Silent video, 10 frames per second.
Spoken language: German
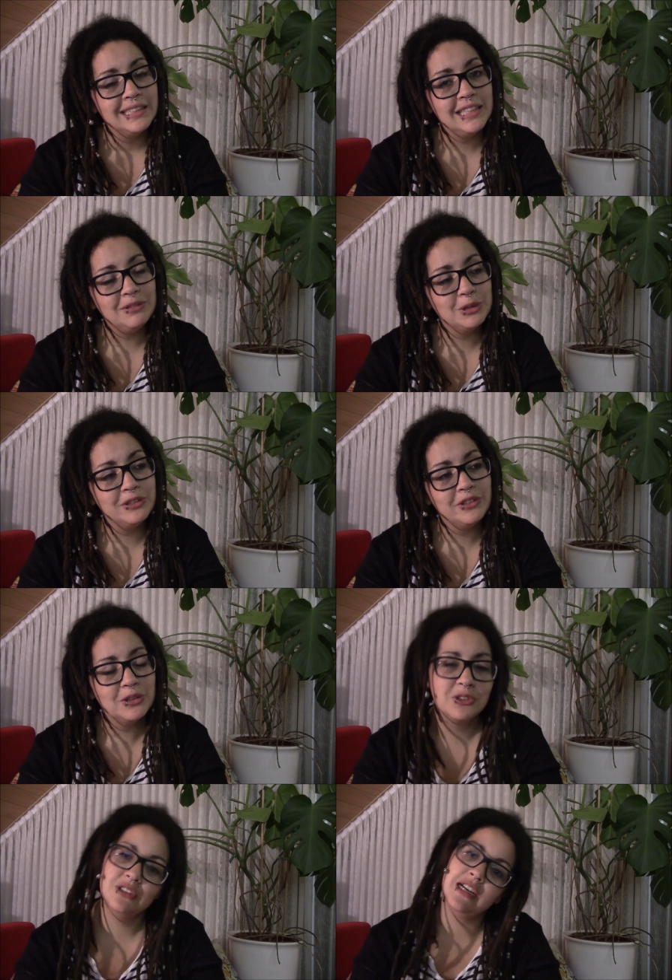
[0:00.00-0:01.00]
Da wurden wir
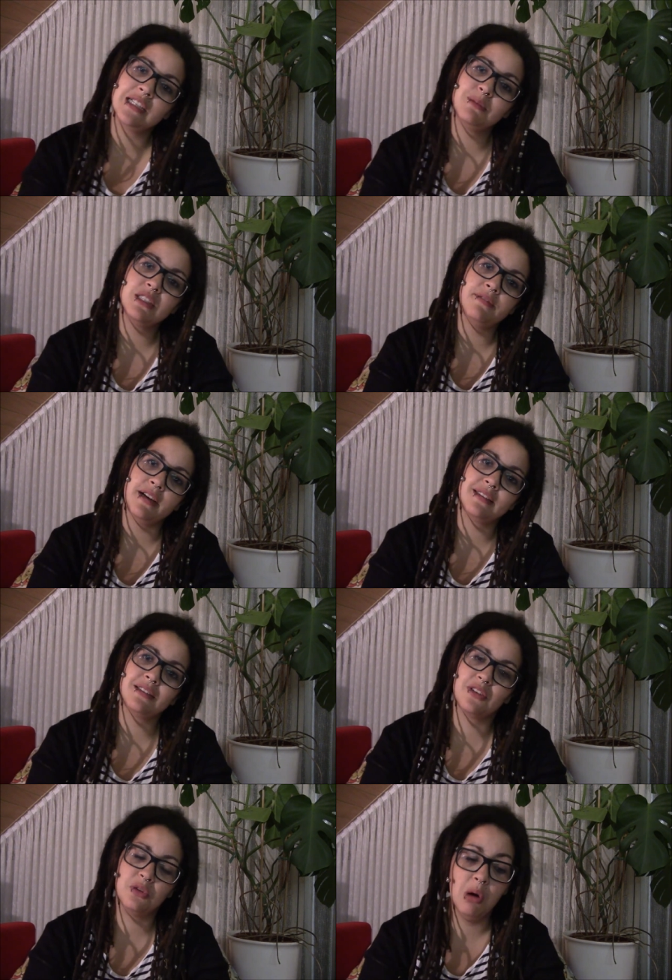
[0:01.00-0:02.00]
sozusagen zum
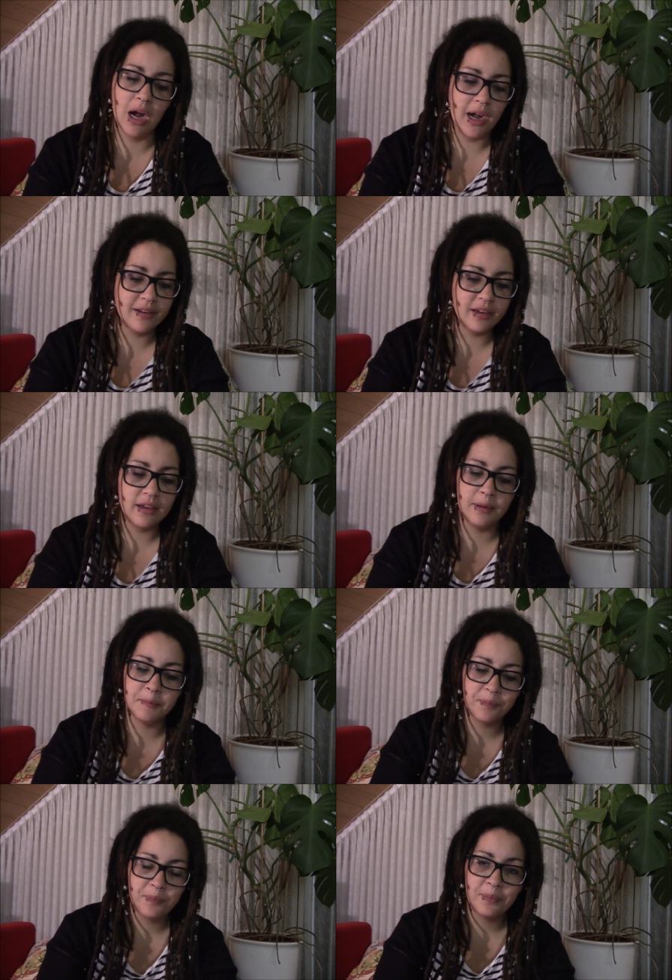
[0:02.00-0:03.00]
Zwangsdressurreiter.